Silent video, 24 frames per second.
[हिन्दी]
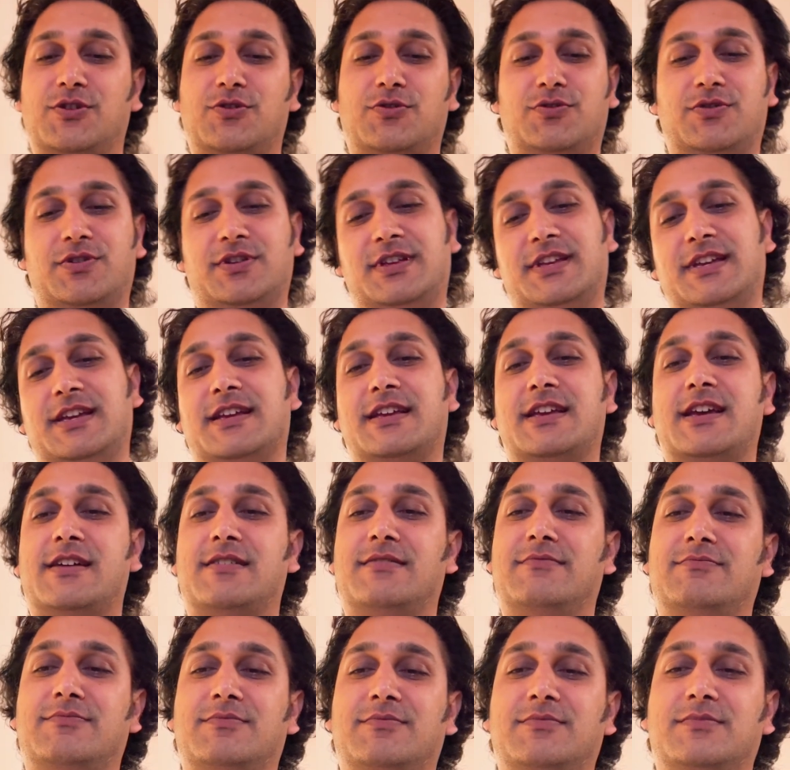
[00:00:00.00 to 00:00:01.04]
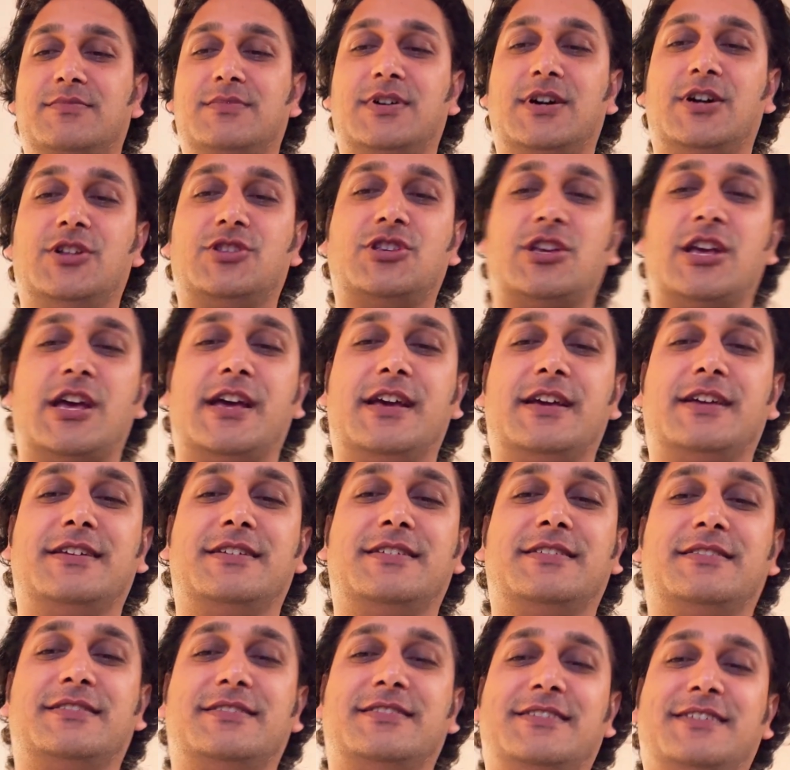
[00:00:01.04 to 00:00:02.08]
और ये क्या अच्छा
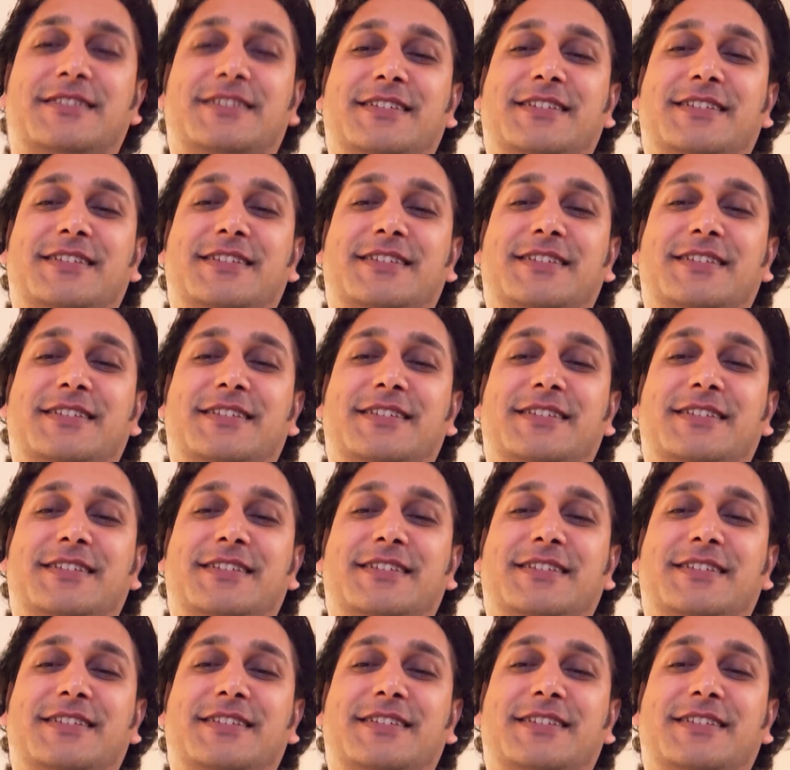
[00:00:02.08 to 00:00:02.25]
है